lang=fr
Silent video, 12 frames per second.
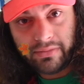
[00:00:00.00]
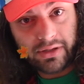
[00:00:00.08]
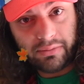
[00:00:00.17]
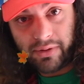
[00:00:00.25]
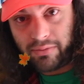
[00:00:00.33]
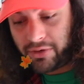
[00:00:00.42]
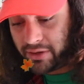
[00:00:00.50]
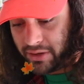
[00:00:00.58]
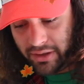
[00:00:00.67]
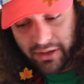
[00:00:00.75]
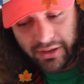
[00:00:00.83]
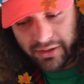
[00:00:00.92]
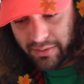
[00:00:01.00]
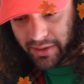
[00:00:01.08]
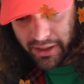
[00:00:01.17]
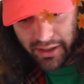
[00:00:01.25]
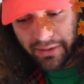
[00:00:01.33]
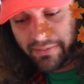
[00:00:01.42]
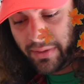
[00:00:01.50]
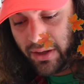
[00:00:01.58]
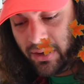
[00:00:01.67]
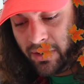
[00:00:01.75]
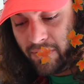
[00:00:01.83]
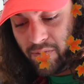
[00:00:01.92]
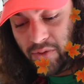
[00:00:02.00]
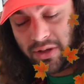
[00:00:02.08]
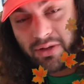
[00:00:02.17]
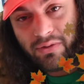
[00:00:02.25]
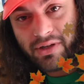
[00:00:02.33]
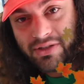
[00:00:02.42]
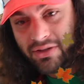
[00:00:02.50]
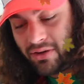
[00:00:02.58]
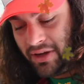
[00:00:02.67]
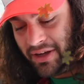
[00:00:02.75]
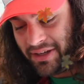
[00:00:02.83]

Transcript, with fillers: c'est pas moi qui c'est marqué. Moins 300